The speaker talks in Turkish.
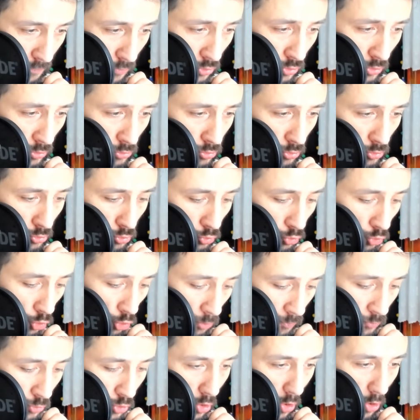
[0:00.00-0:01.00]
Bunu tut.
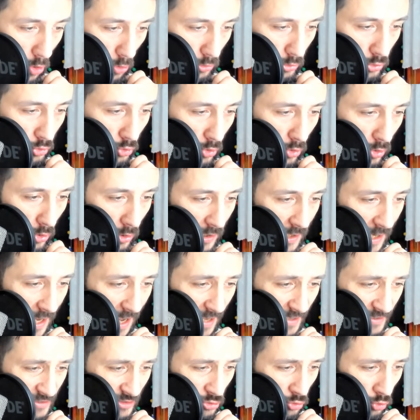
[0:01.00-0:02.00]
Durmuyordu.
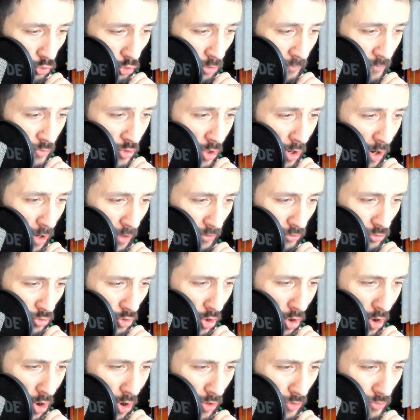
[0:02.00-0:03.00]
Laz
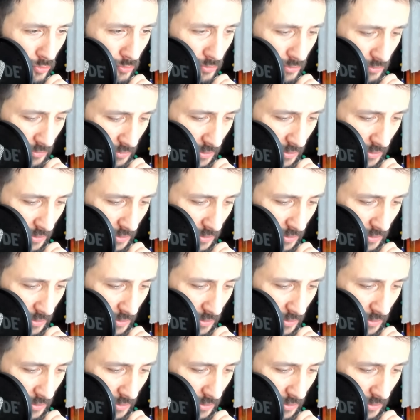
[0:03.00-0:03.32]
durmuyordu.